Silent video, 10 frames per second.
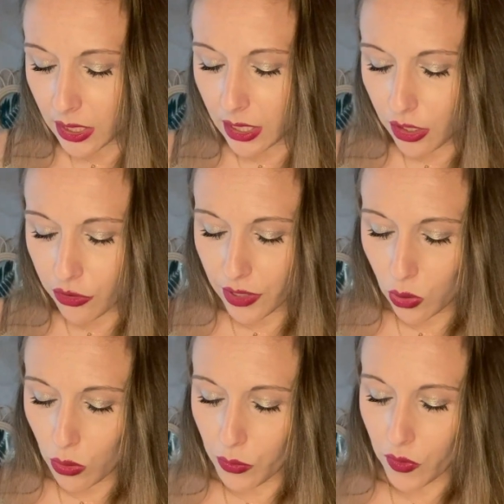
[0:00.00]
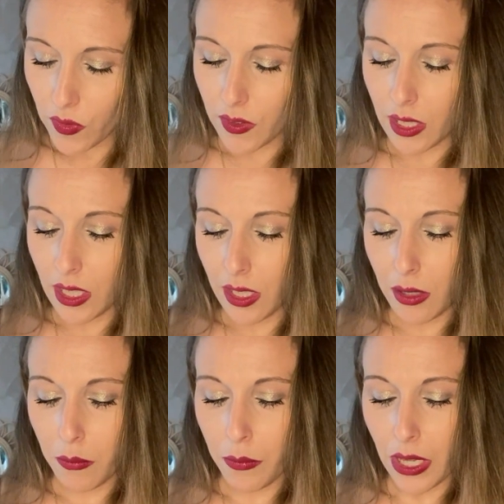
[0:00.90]
Et je vais
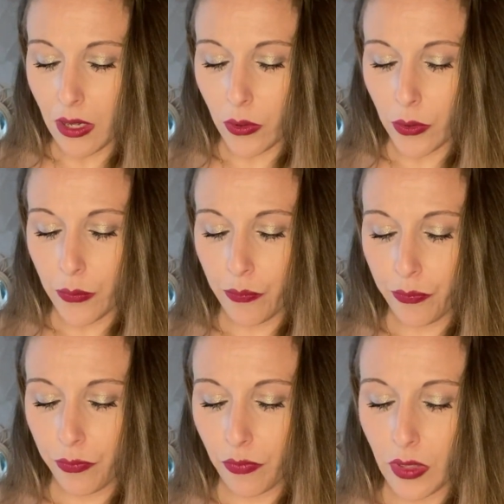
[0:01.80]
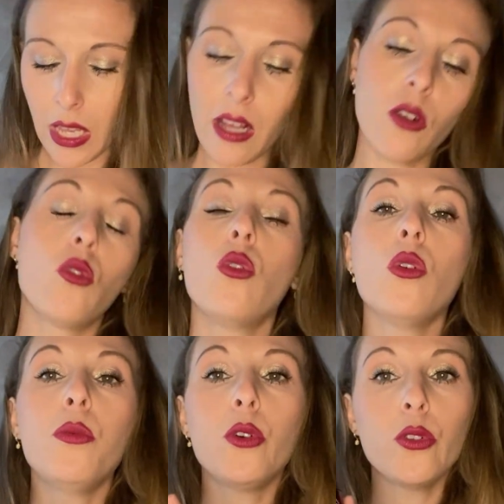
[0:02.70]
commencer par euh, un
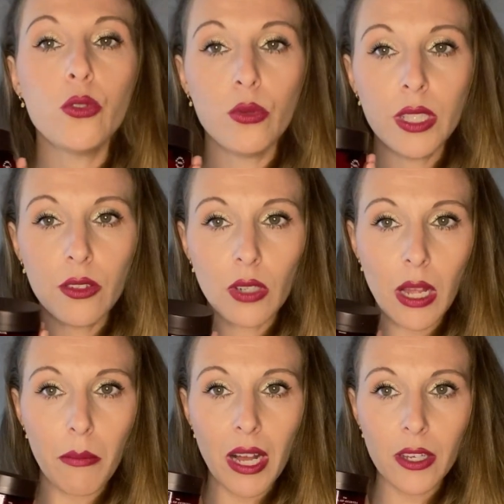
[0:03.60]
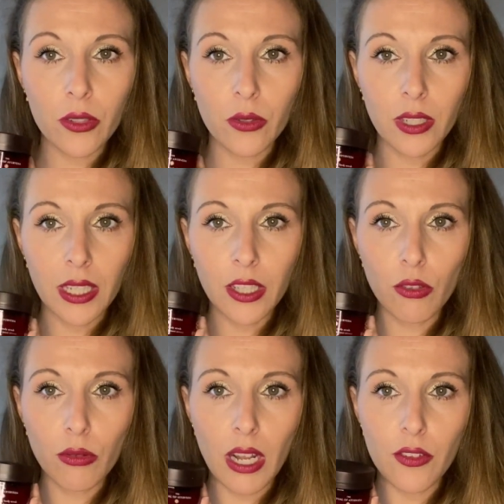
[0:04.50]
gros produit de la marque
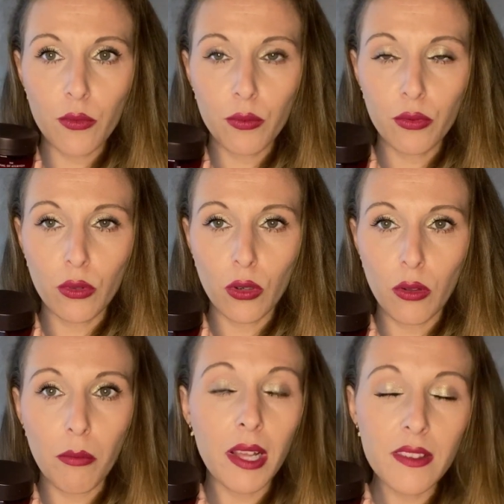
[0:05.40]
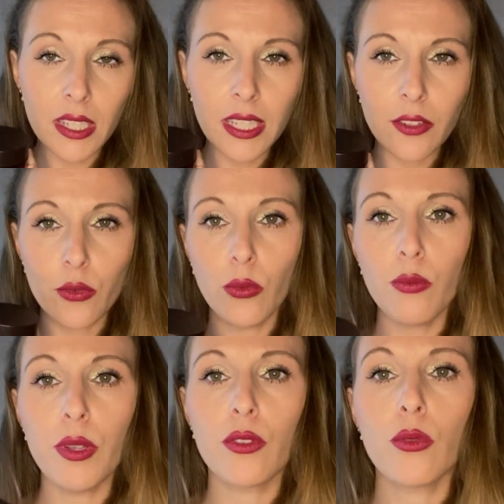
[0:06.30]
Rituals pour euh, ma sélection
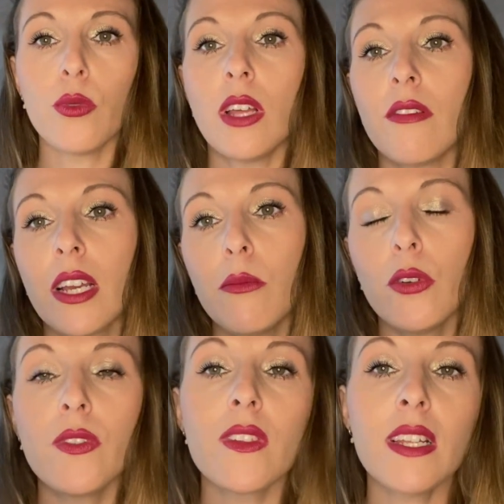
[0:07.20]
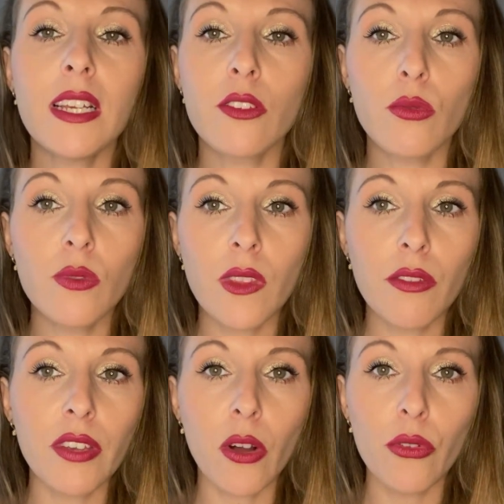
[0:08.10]
parce qu'on a vraiment une sélection
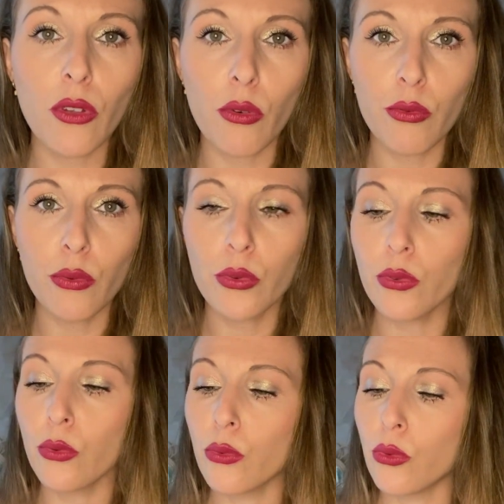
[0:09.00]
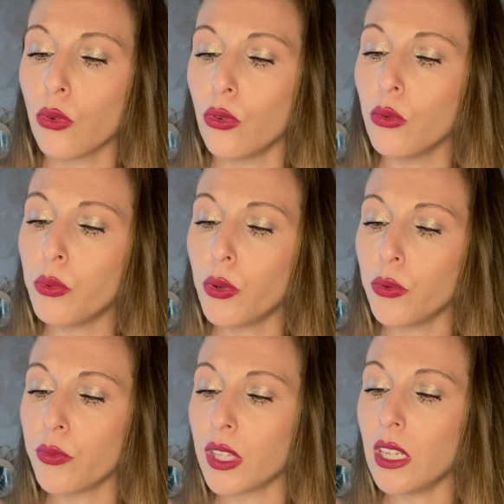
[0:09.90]
différente en fonction de nos
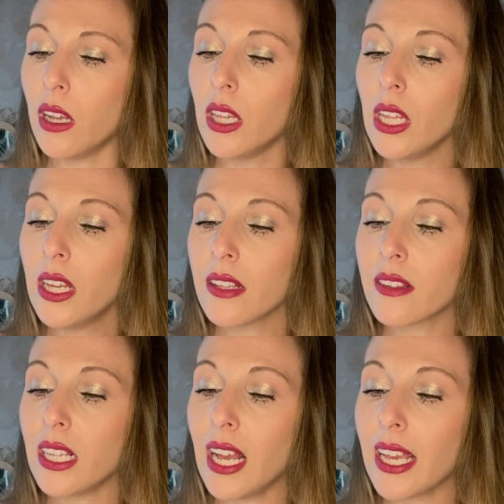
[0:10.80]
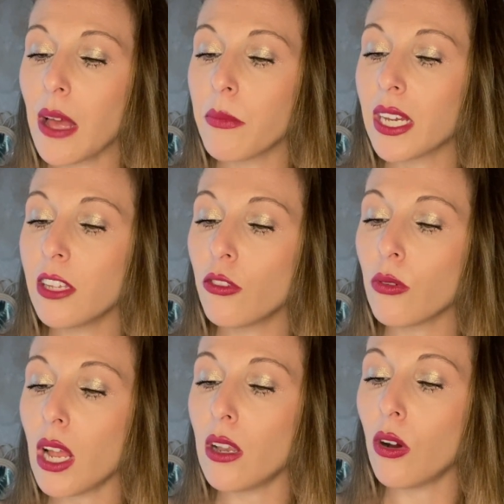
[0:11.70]
profils. C'est la gamme
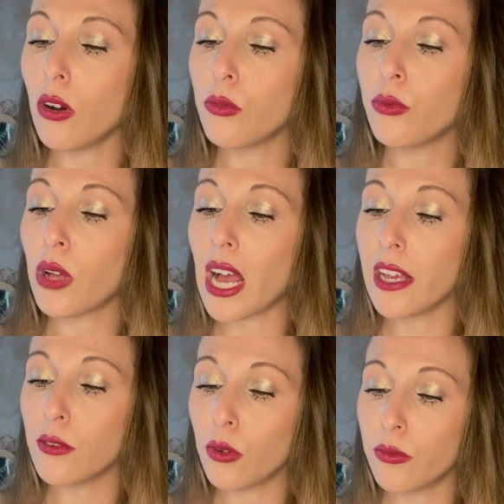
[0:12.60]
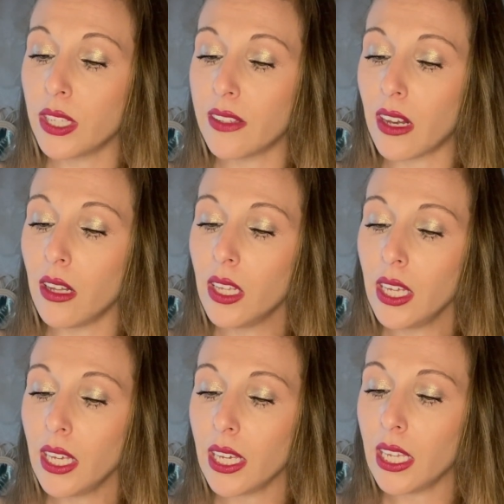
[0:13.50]
Ritual of Ayurveda
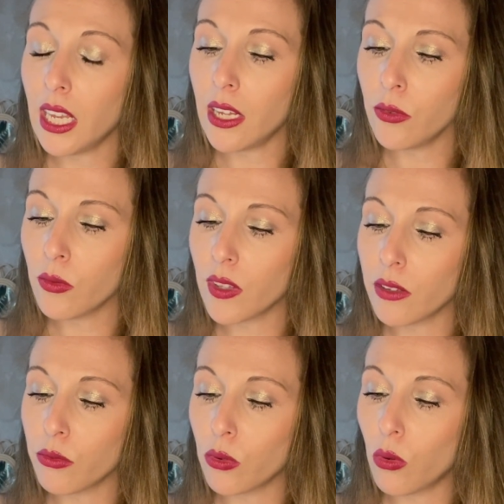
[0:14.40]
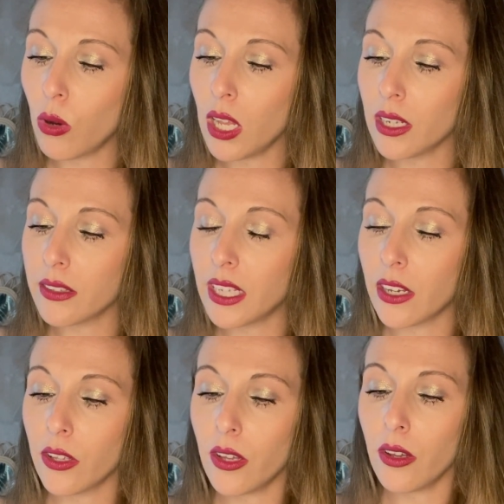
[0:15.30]
et là nous avons quoi à
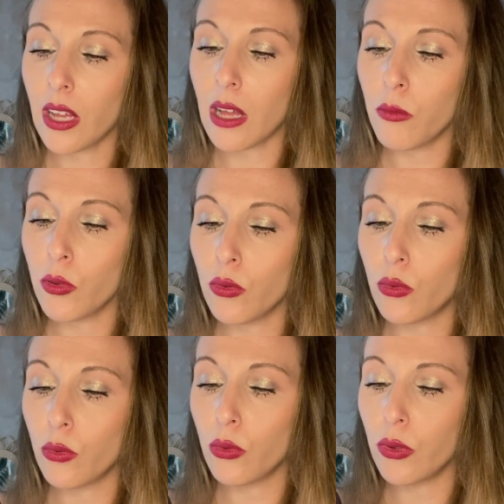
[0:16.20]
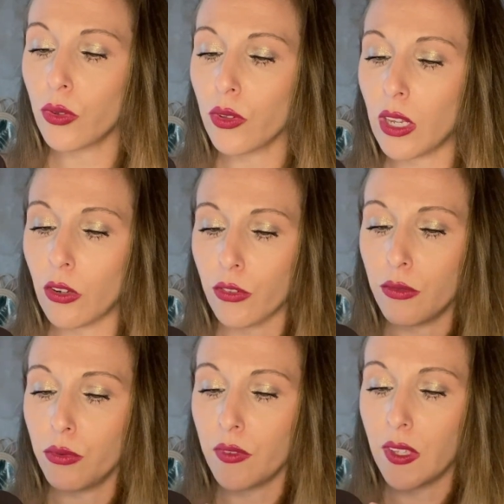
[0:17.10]
l'intérieur Amande douce, alors je
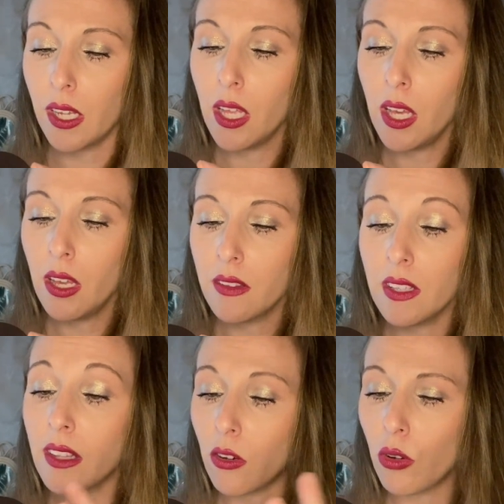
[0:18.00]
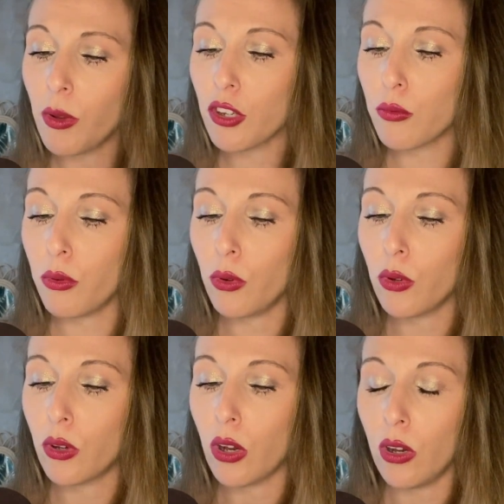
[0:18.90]
vais vous dire, c'est un gommage pour le
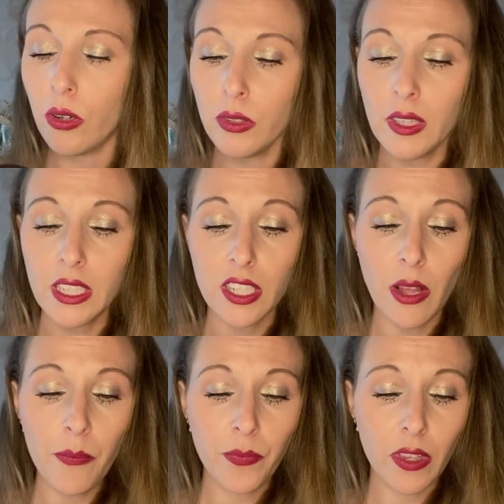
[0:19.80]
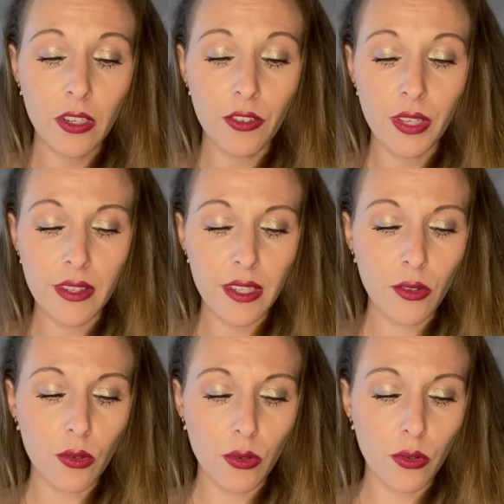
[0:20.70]
corps déjà. Je vais essayer
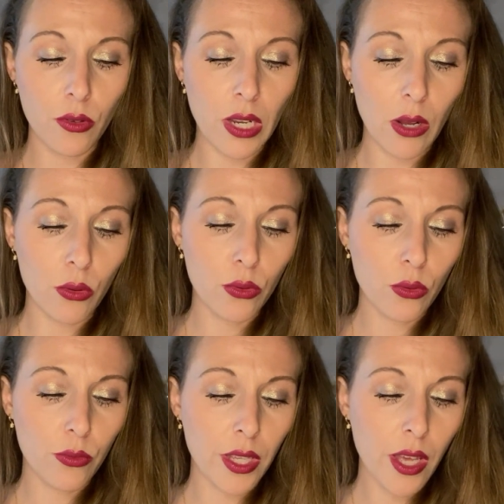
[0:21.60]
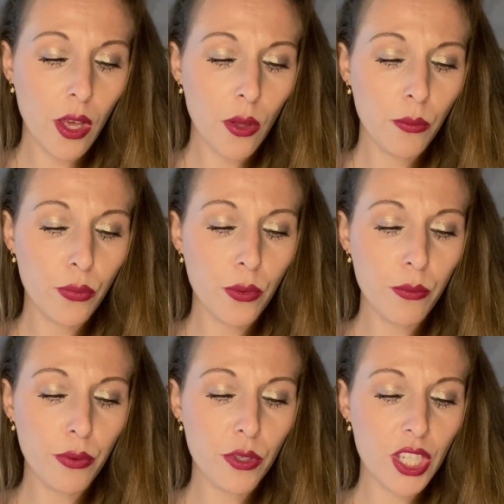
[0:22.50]
de, la retrouver
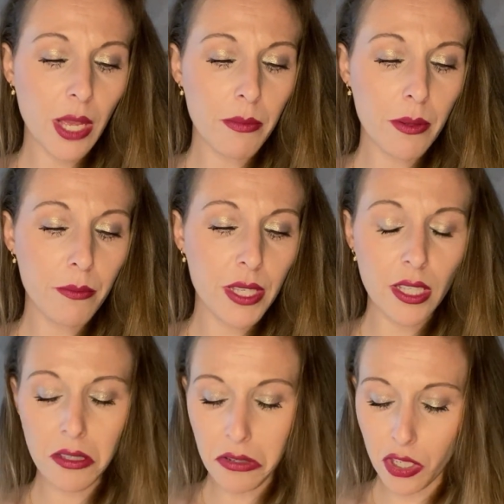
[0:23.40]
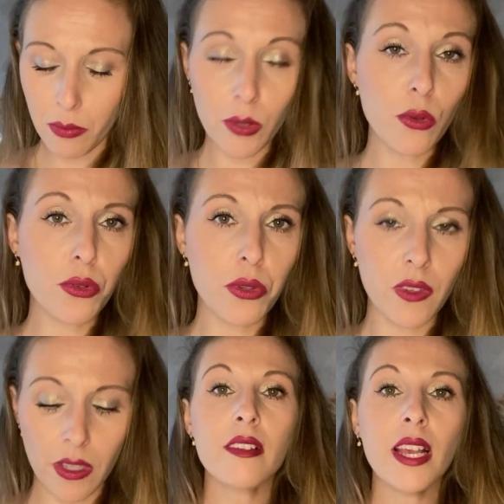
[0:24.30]
Pump Jabi Pink, je ne sais pas trop ce que
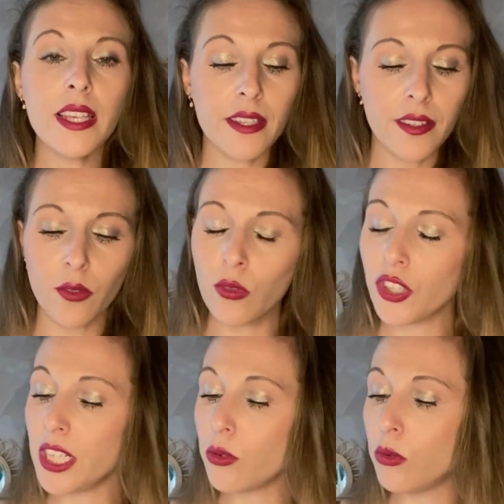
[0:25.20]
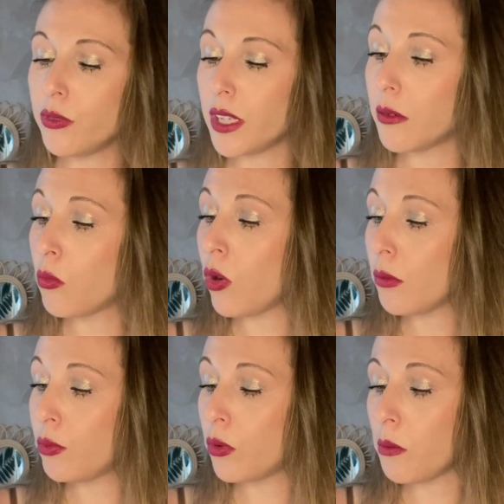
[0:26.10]
c'est. Ça y est, donc je l'ai trouvé.
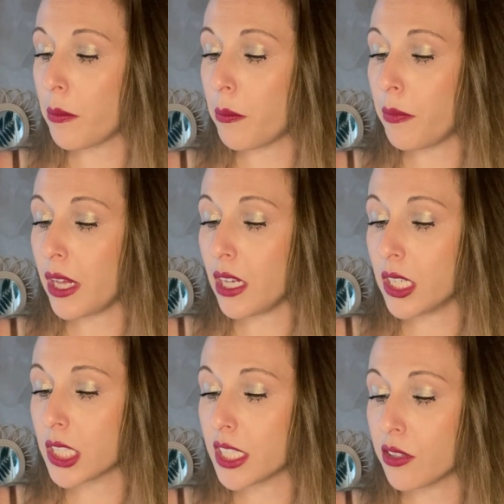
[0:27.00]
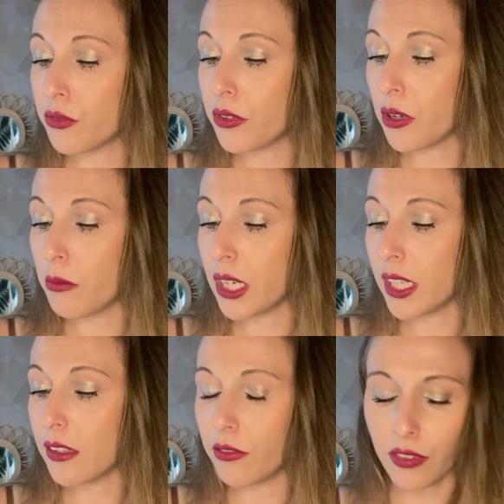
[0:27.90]
Moi, pour part, j'ai un format
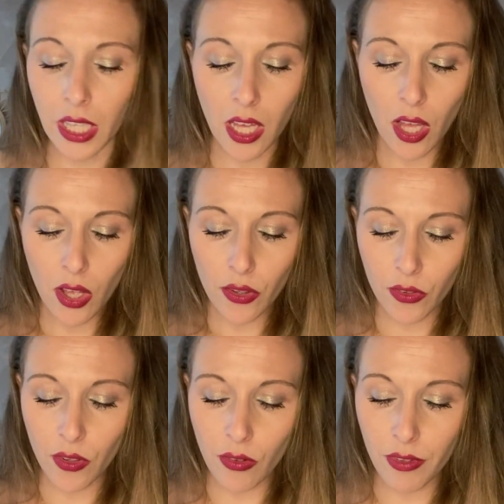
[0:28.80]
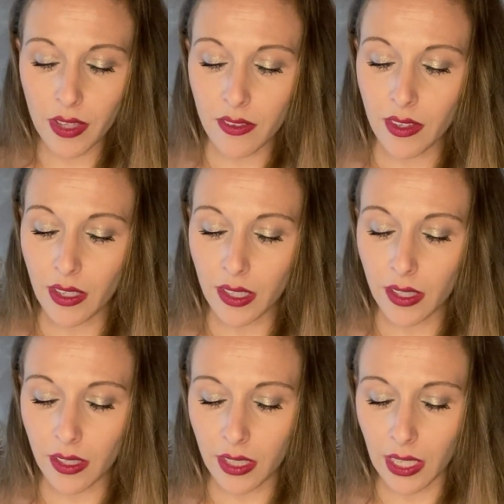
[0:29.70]
qui fait
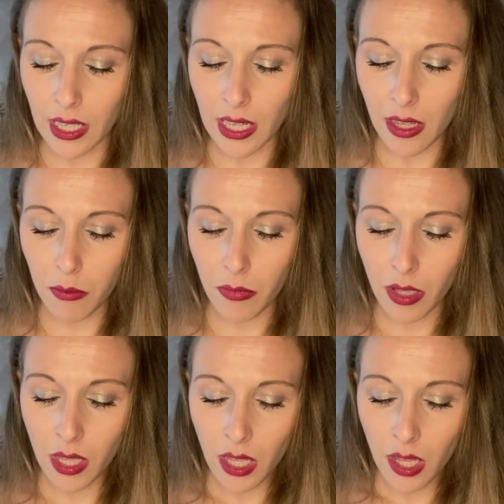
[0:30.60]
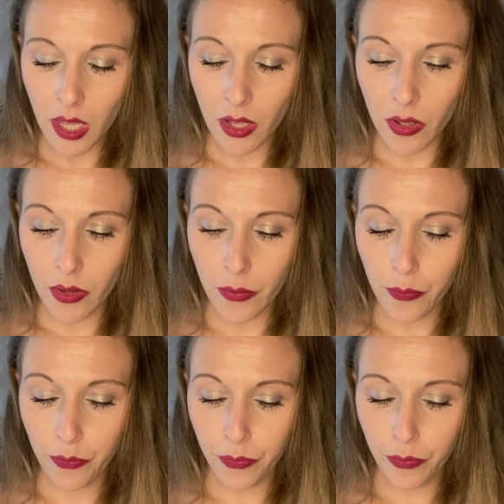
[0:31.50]
125 grammes.
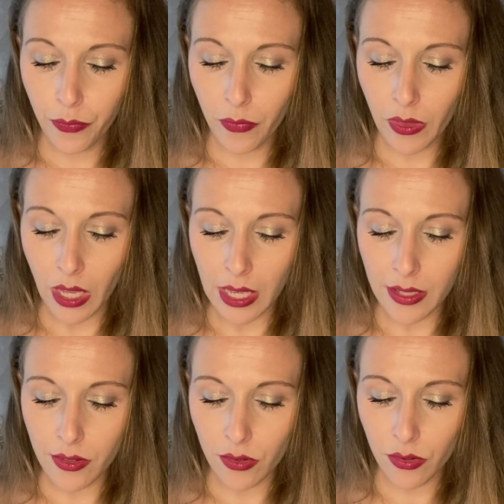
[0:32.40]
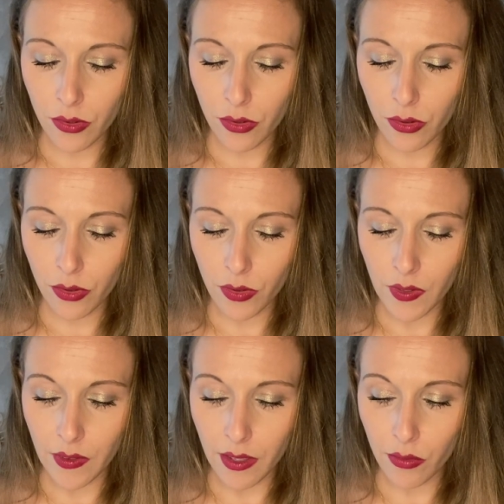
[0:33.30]
Euh, est-ce que
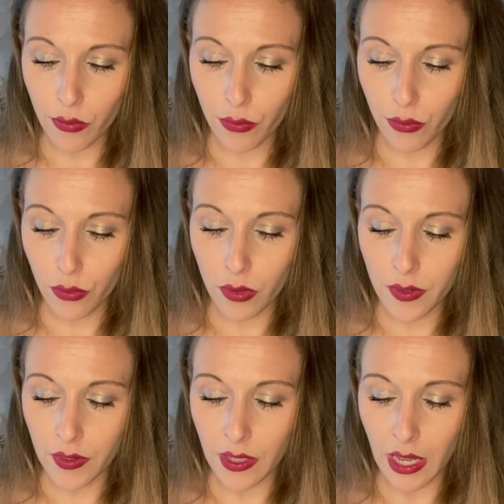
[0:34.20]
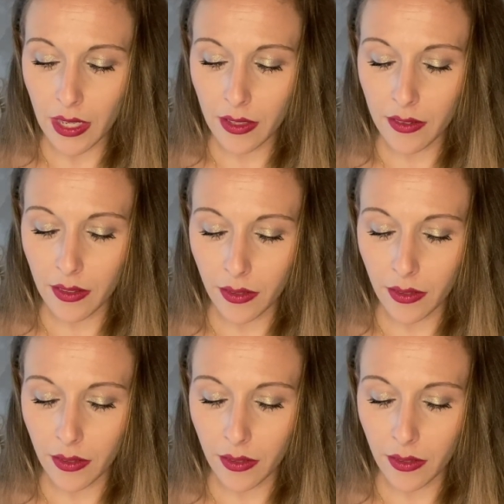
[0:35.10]
c'est un full size